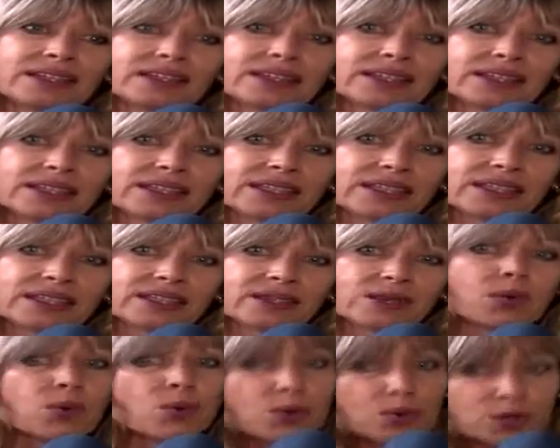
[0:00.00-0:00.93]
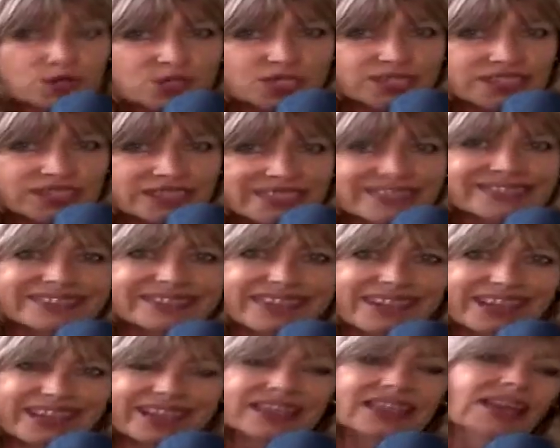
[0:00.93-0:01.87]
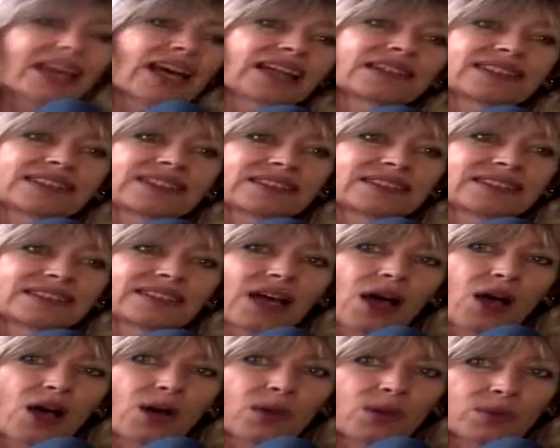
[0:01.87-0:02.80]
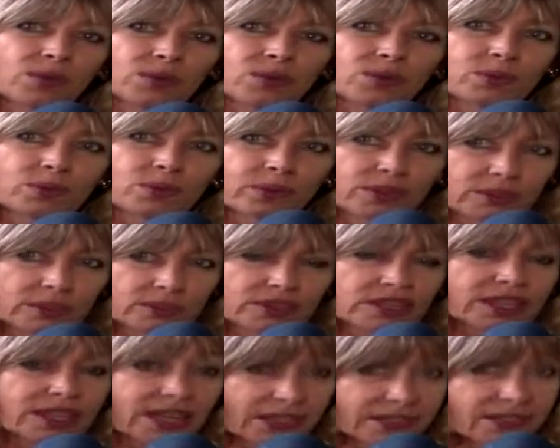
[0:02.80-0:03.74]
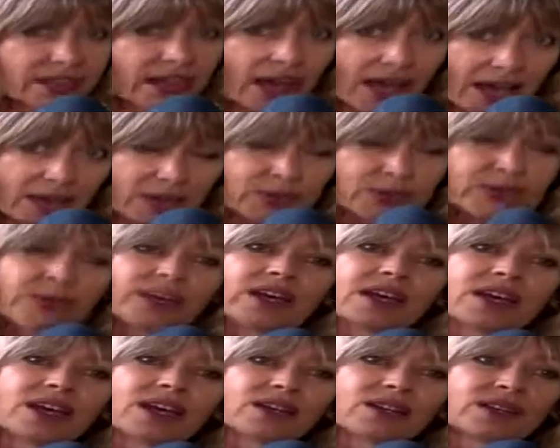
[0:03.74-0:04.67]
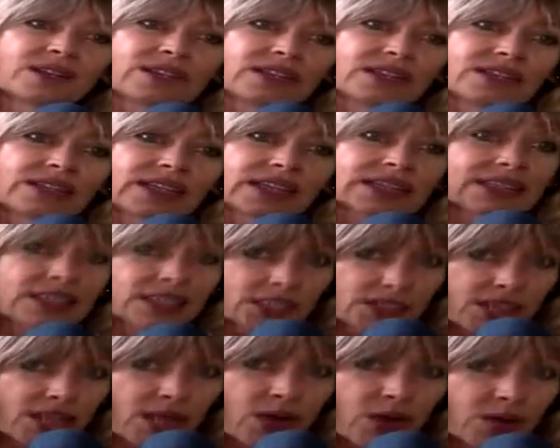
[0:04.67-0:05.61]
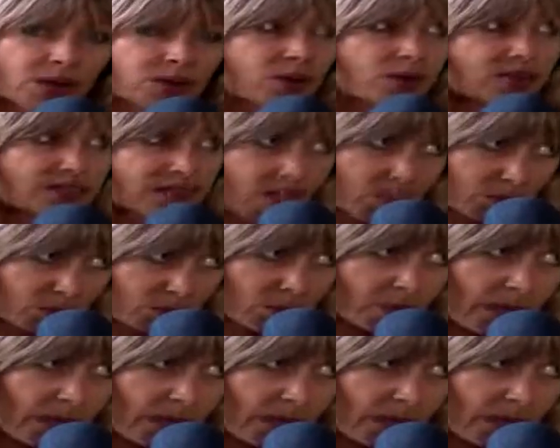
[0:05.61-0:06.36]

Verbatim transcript: e hoje, né, graças ao, ao secretário e à CEGEL, nós